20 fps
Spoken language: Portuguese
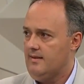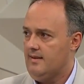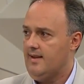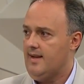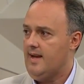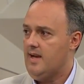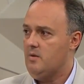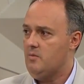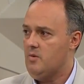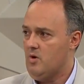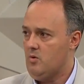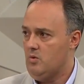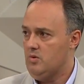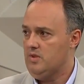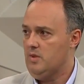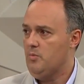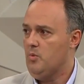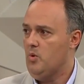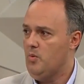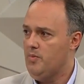Tá? Numa
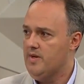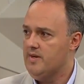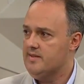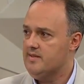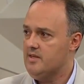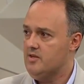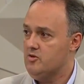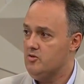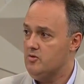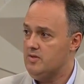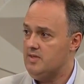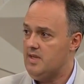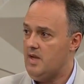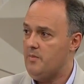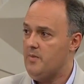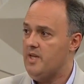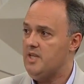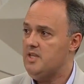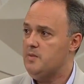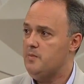conta poupança,
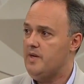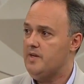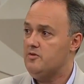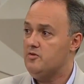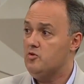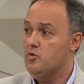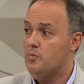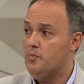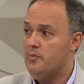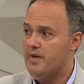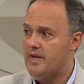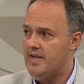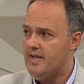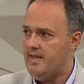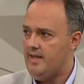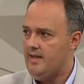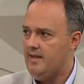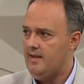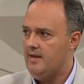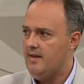justamente para
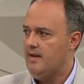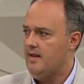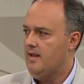suprir